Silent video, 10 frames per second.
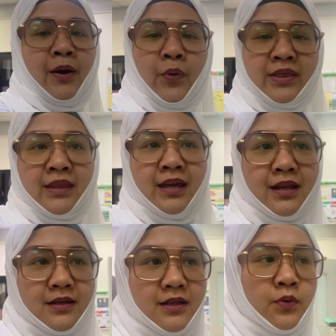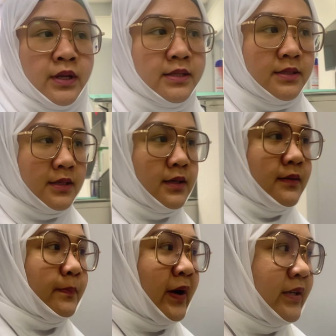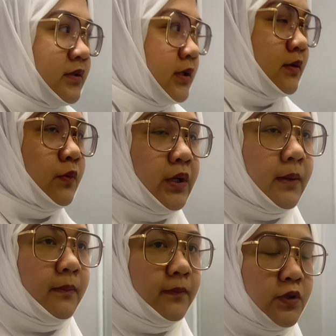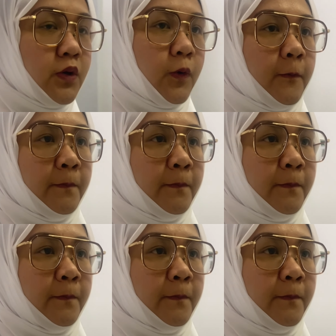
ng kwenta yan. Hindi ko na yan sa part ng work. So,